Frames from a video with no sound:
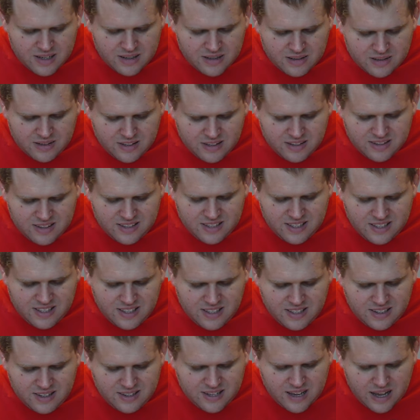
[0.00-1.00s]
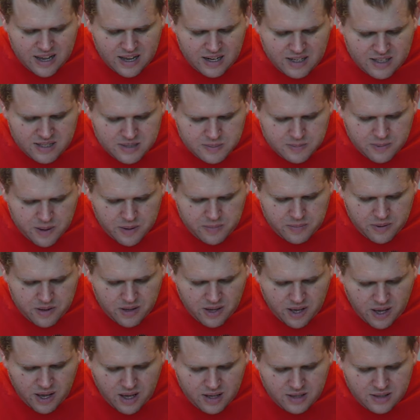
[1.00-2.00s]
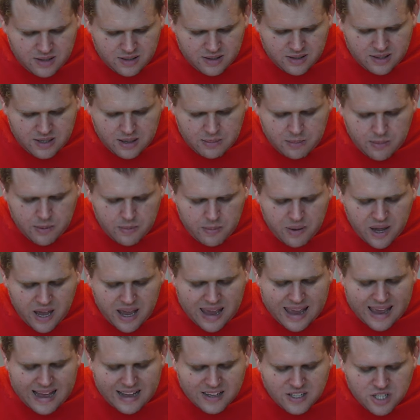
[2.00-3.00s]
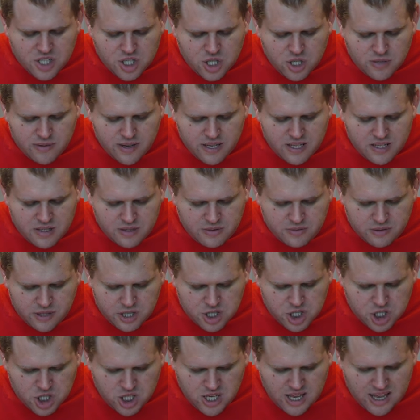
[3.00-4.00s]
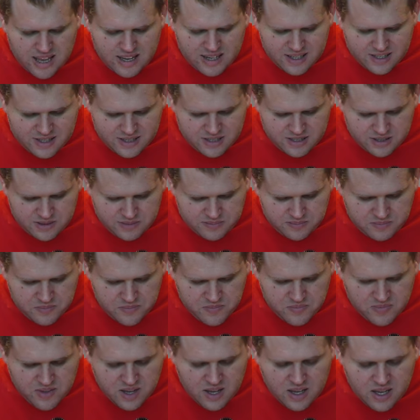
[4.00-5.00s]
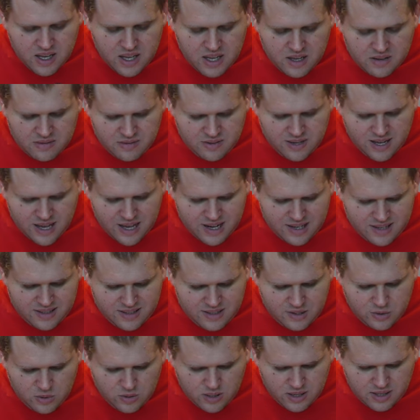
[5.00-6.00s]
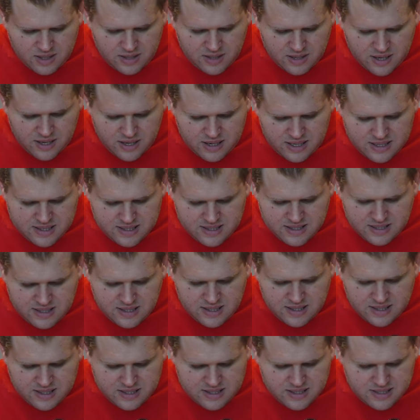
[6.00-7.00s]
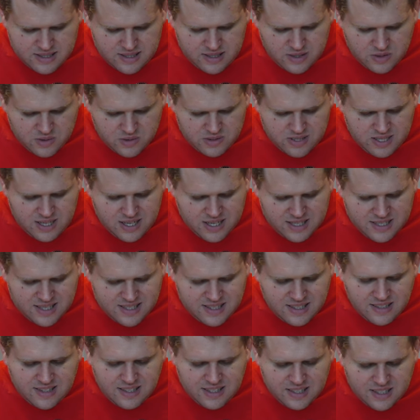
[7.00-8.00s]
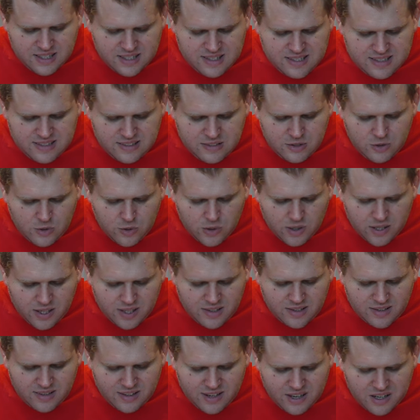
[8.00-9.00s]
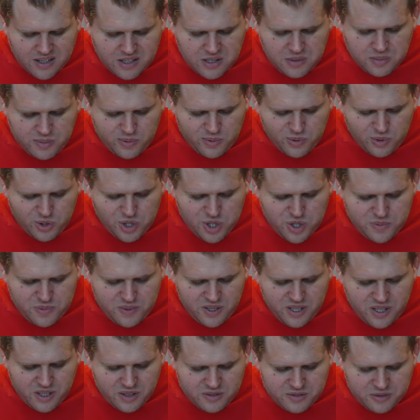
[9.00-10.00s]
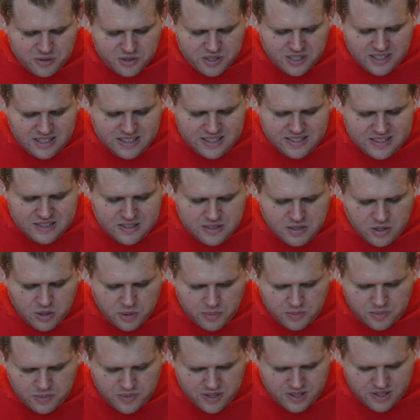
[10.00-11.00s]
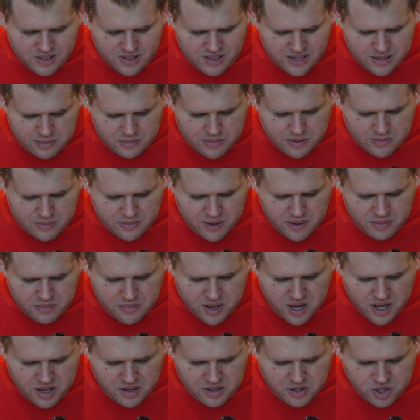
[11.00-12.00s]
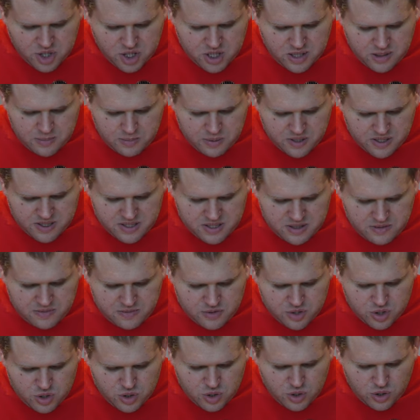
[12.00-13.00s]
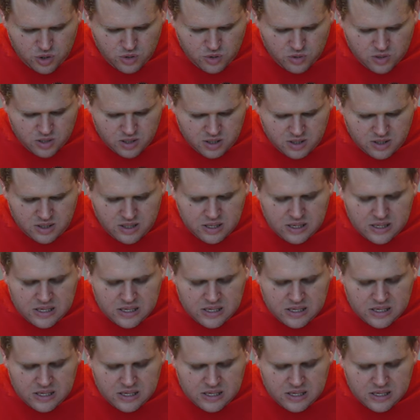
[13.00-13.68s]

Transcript: Digitalis-Präparaten in Klammern bei Herzschwäche verstärken. Wie alle Diuretika lassen Thiazid und Thiazid-ähnliche Diuretika die Blutspiegel von Lithium in Klammern bei manisch-depressiven Störungen